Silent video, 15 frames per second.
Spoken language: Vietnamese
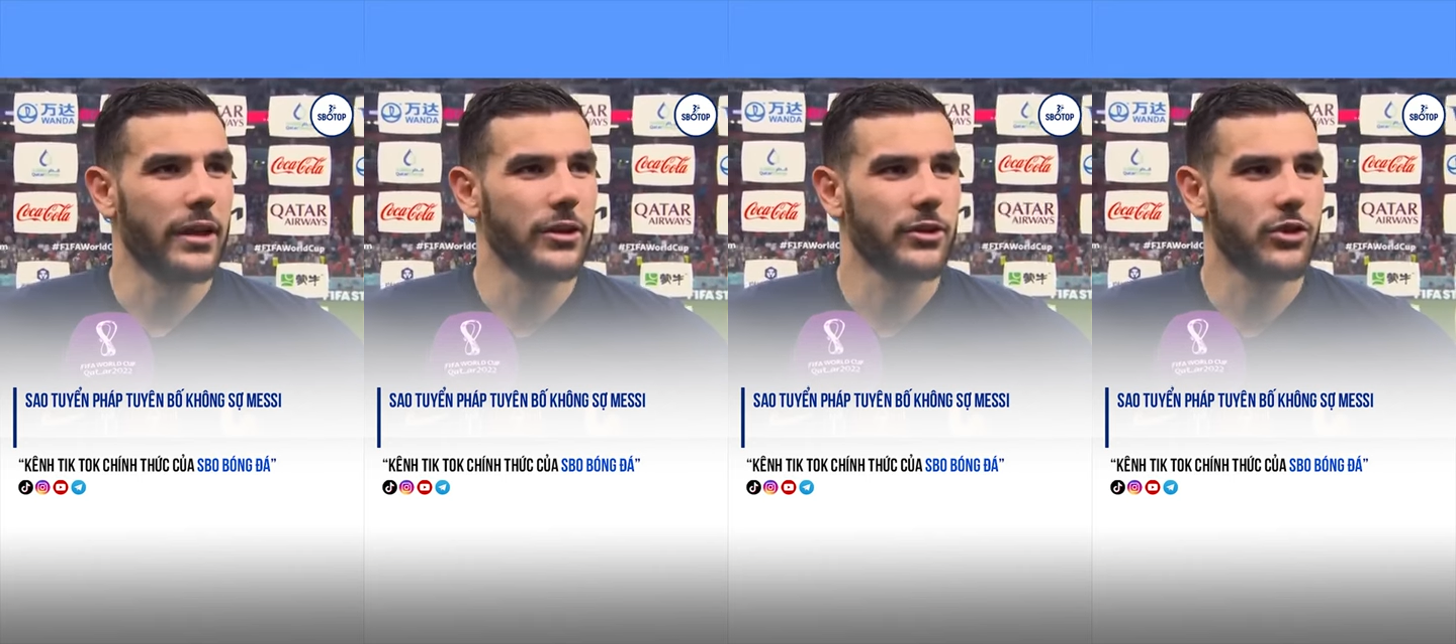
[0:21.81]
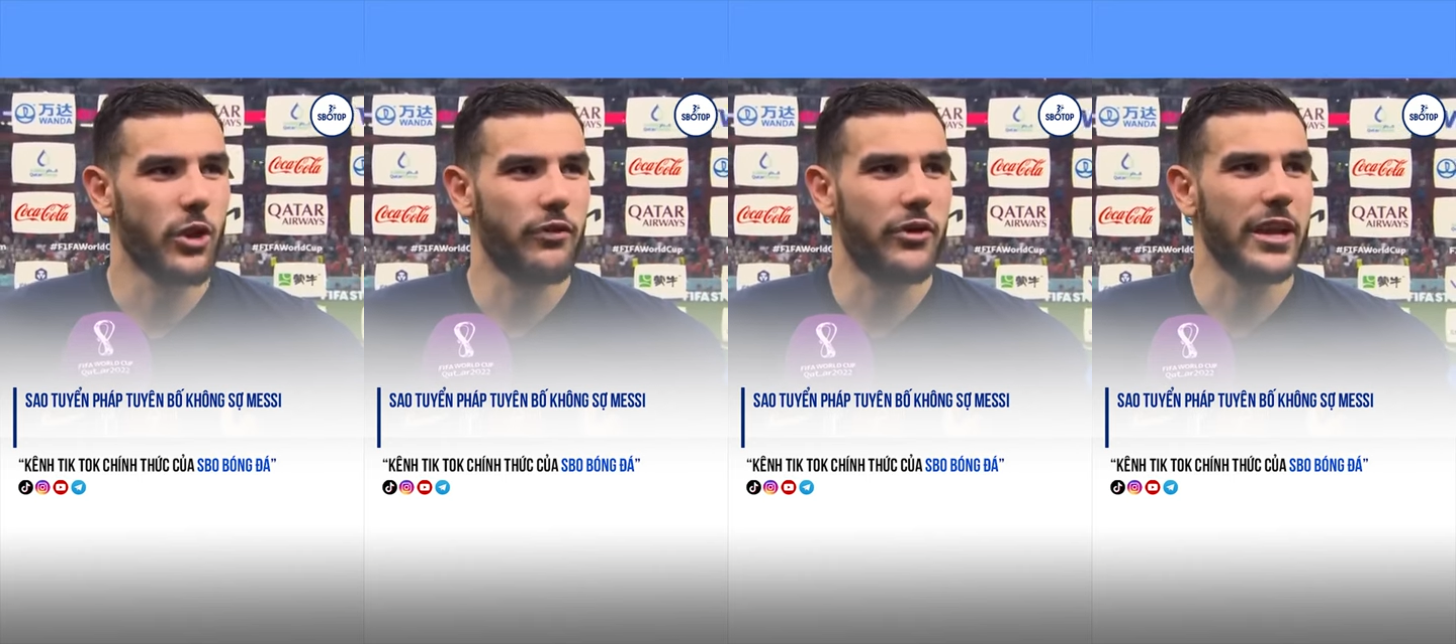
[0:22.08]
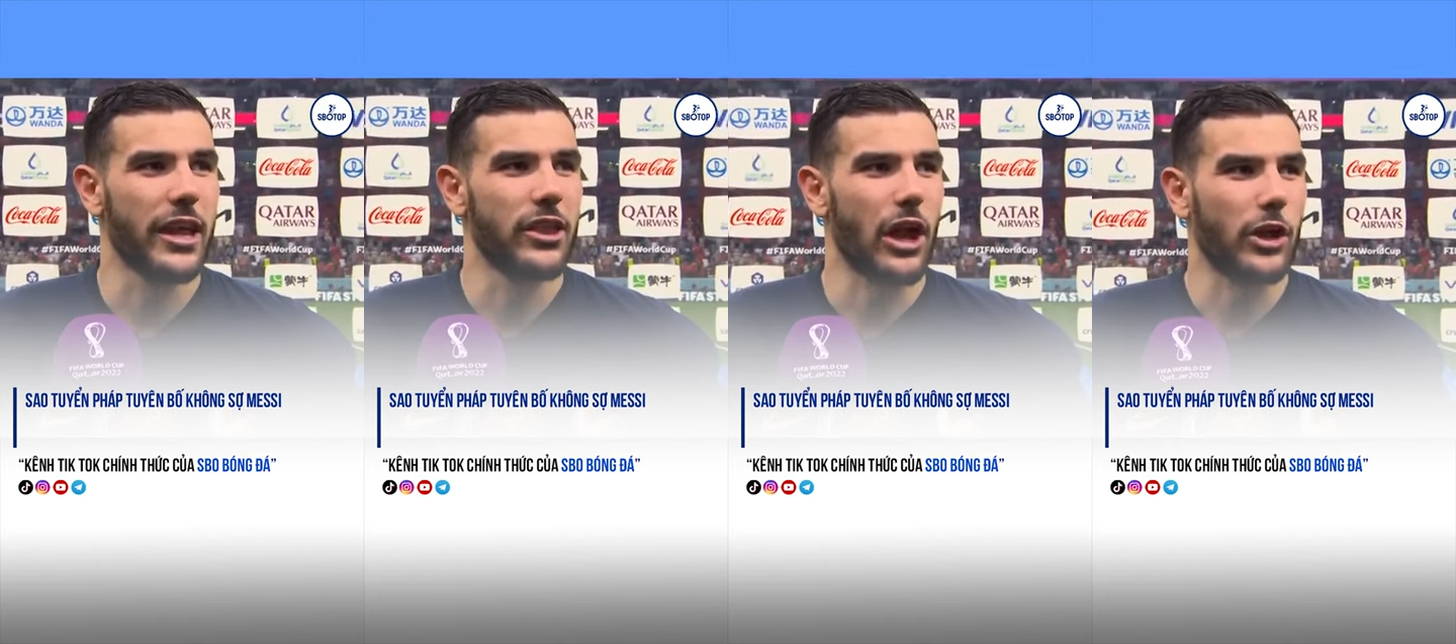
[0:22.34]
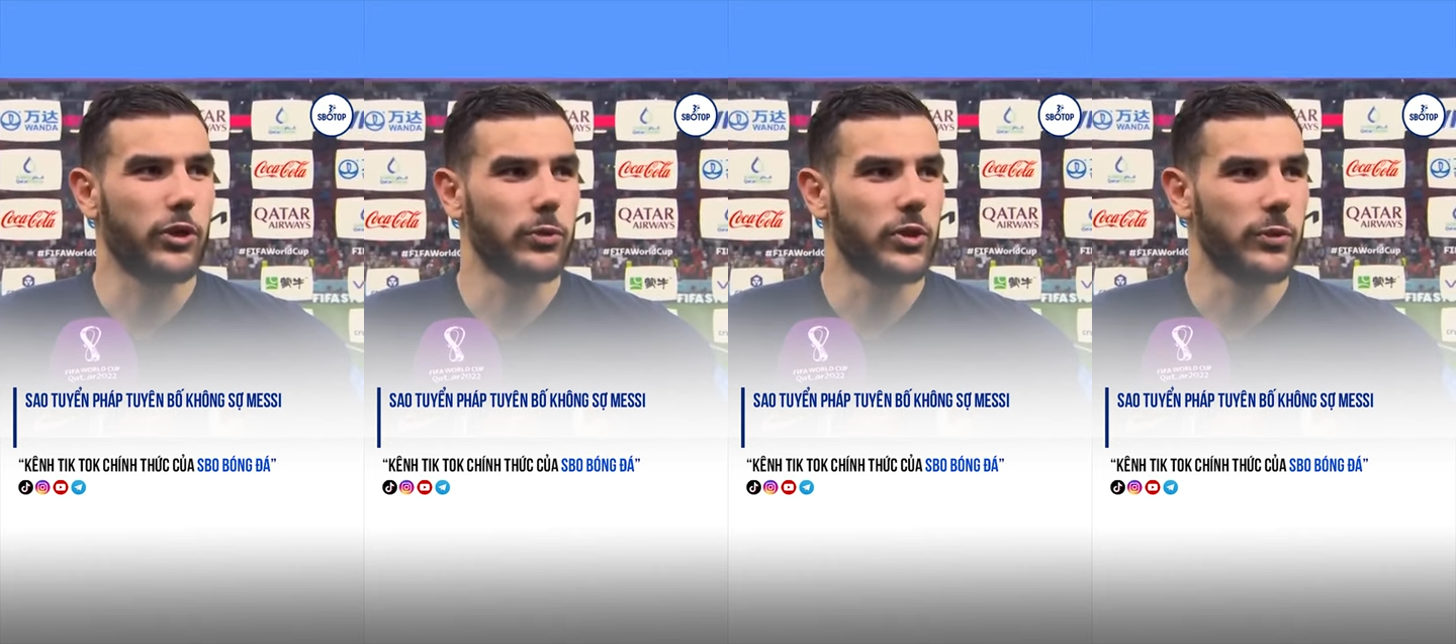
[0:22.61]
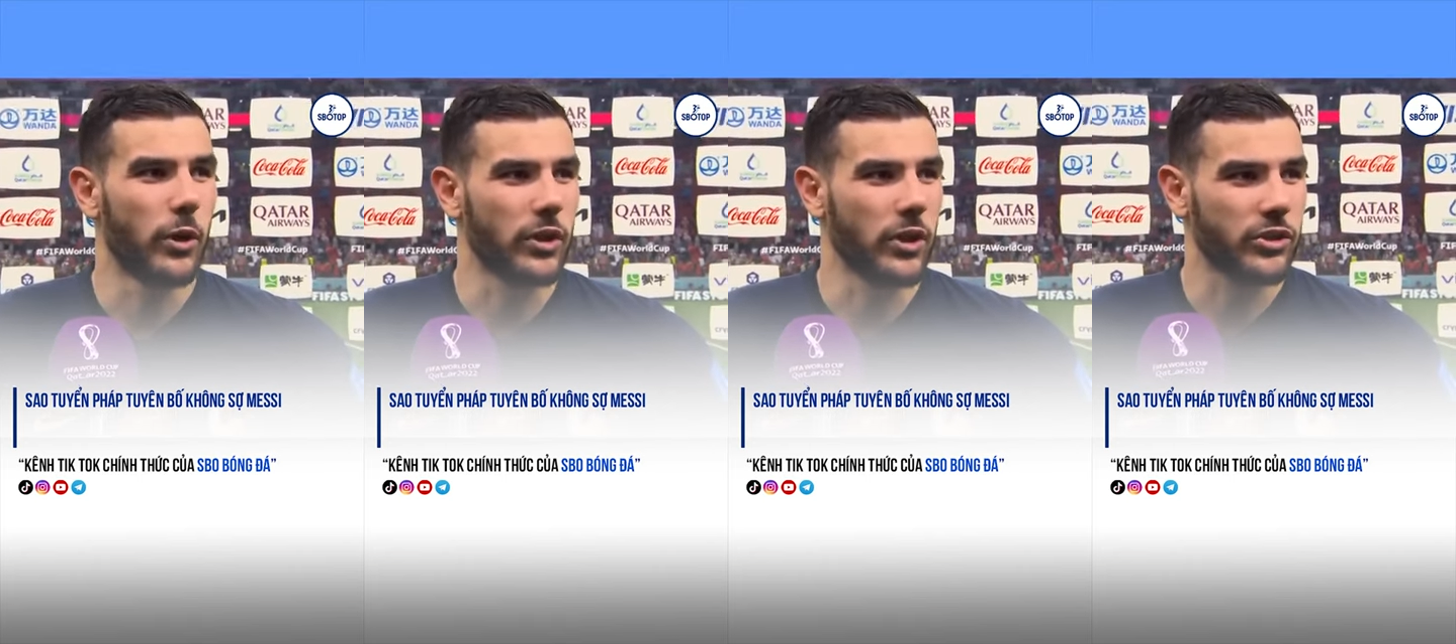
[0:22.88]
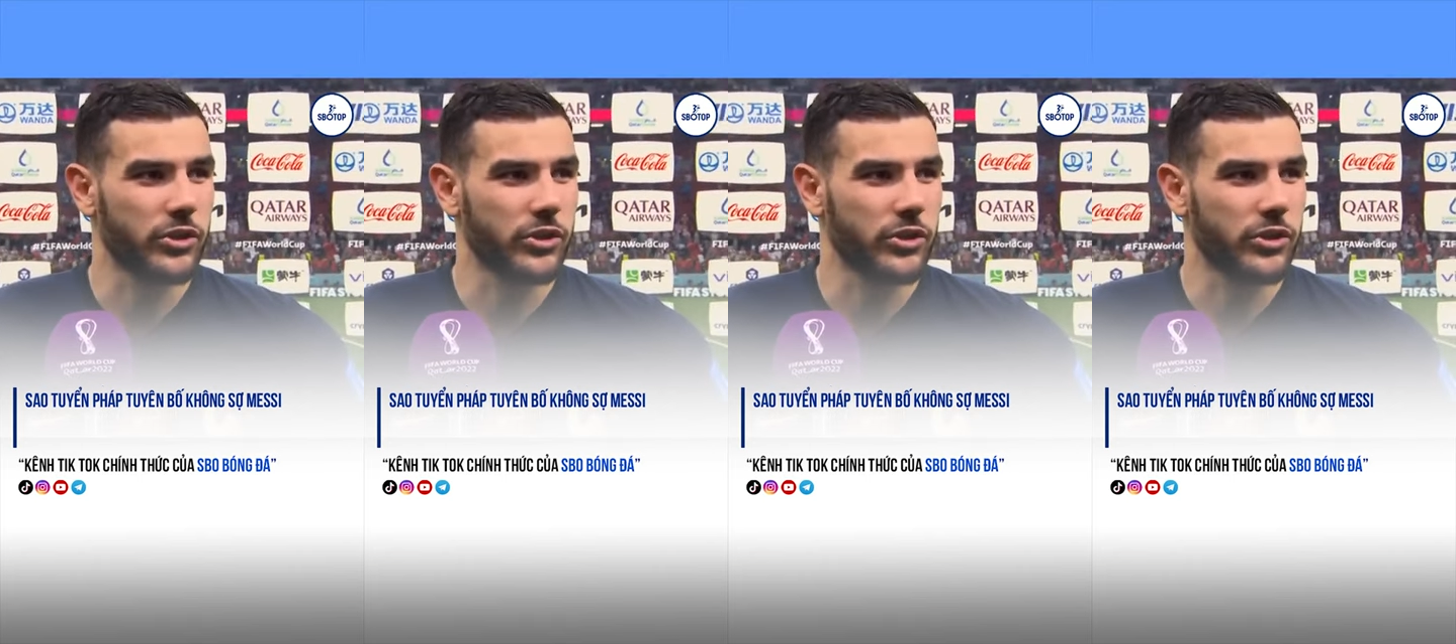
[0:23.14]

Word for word: Chúng tôi sẽ nỗ lực để giành